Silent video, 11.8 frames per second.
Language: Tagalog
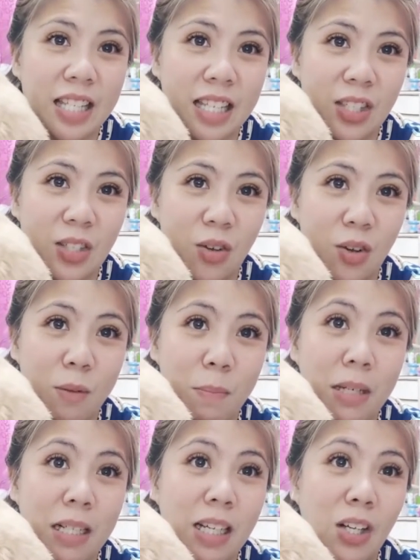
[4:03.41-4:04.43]
Tinan nyo, ah, may
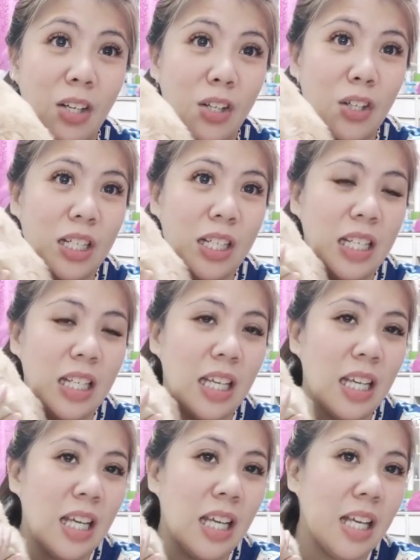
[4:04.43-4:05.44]
pagka-curly.
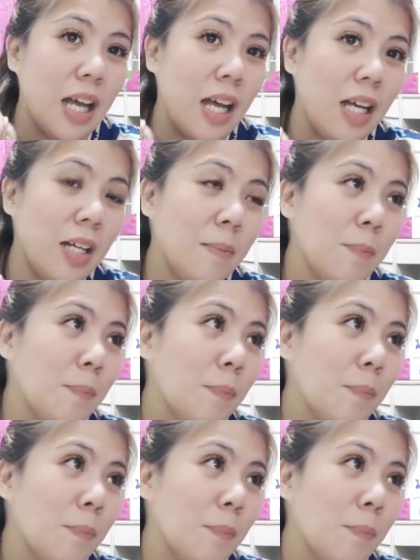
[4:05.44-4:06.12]
Ang